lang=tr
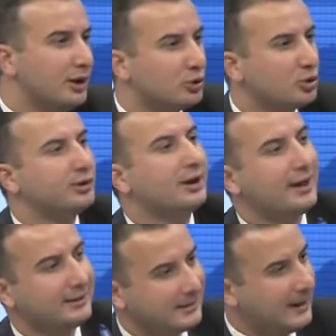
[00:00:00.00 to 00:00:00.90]
şurada
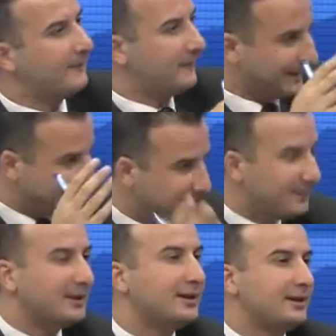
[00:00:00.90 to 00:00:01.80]
katliam var
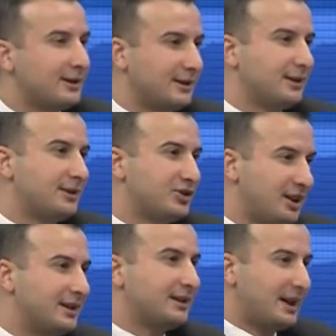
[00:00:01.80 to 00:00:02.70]
gibi e,
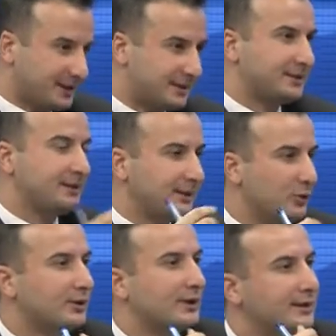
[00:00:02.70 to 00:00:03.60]
şehirler e,
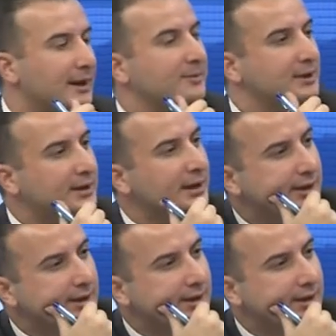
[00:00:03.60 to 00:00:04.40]
üzerinden Bakın, bir